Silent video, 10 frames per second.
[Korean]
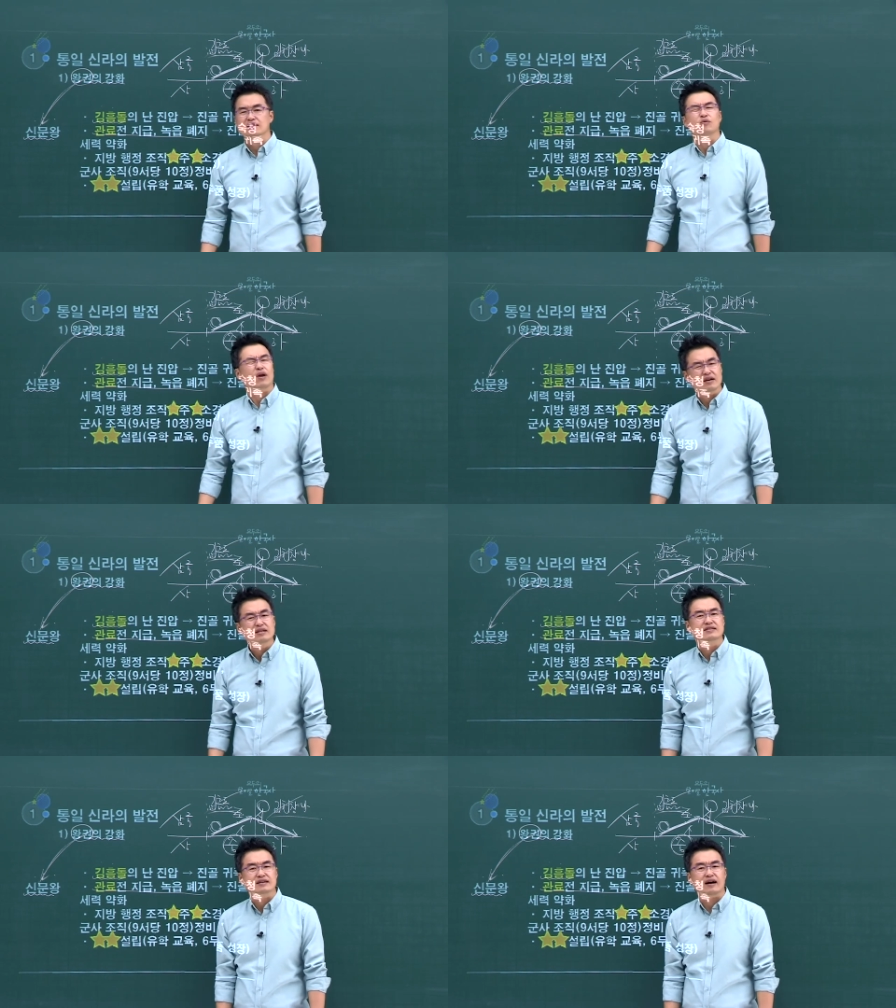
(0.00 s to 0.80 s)
근데 왜
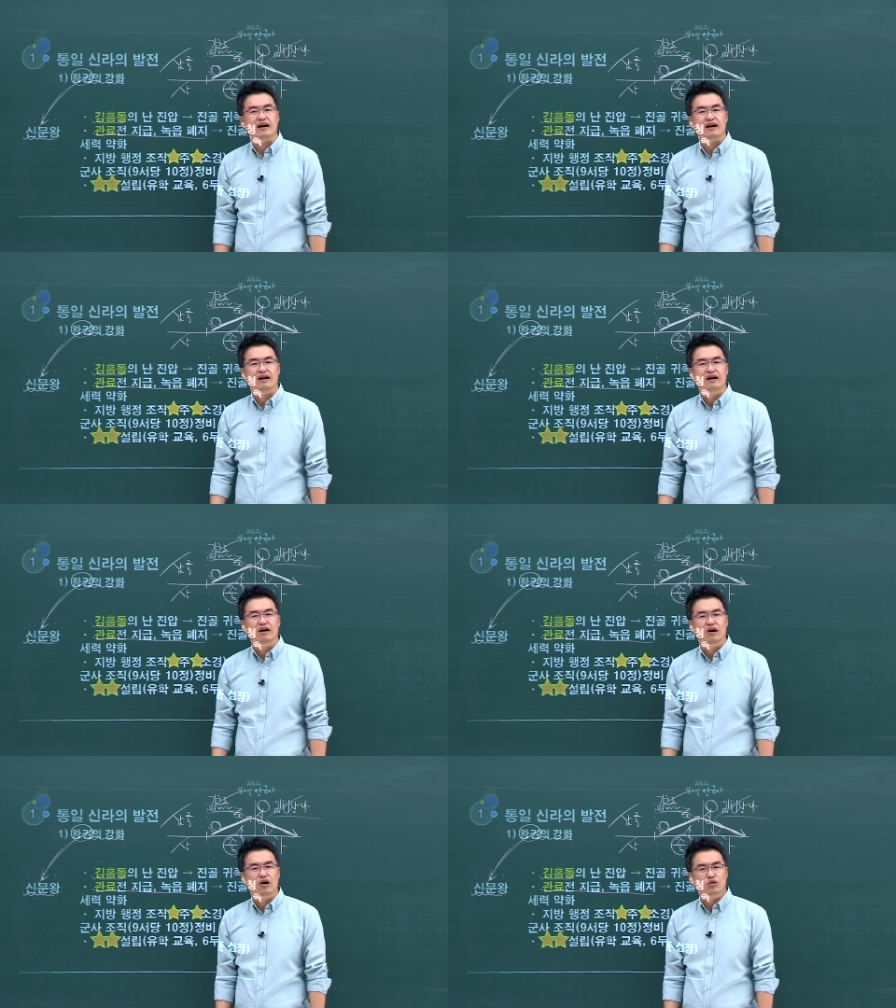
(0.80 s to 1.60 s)
그랬을까?
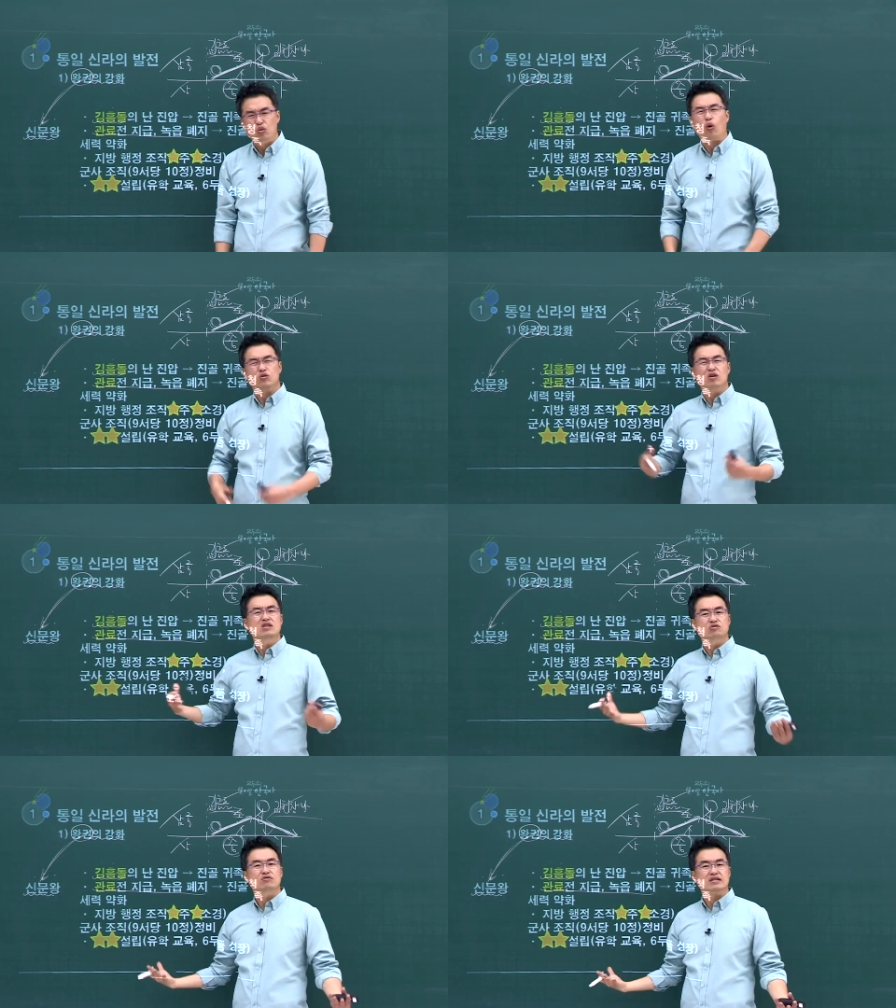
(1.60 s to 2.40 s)
또 어떤
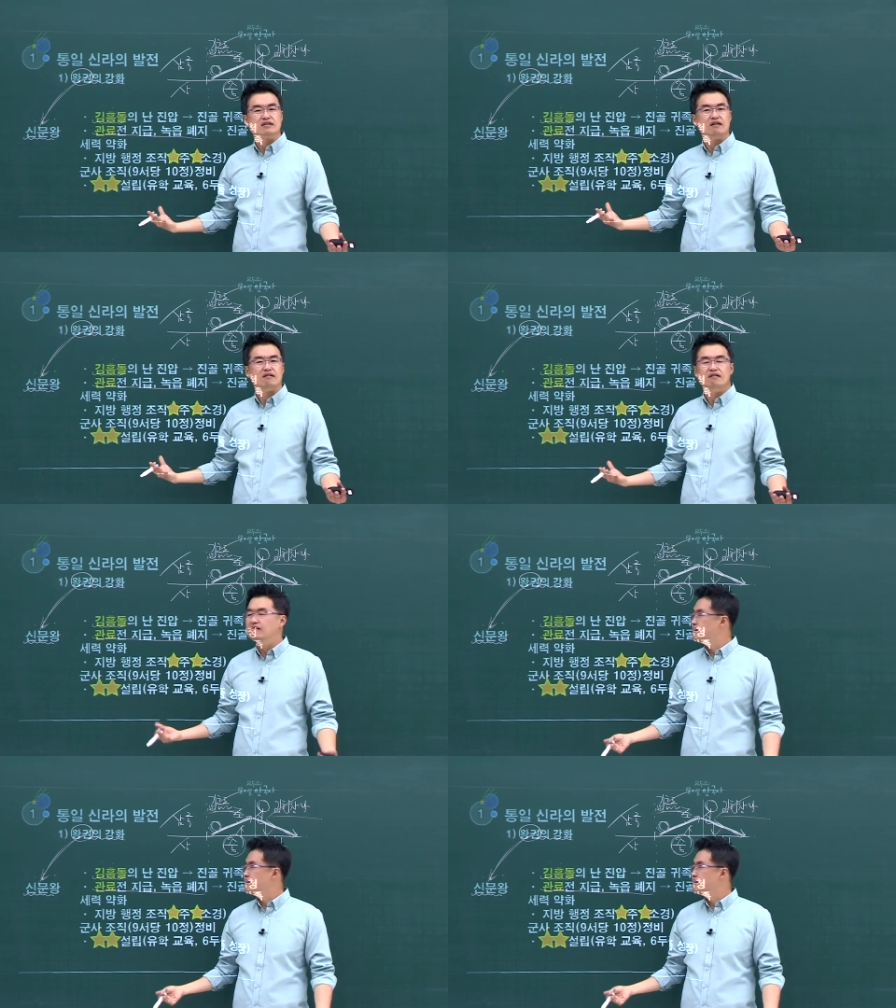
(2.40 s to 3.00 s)
이유에서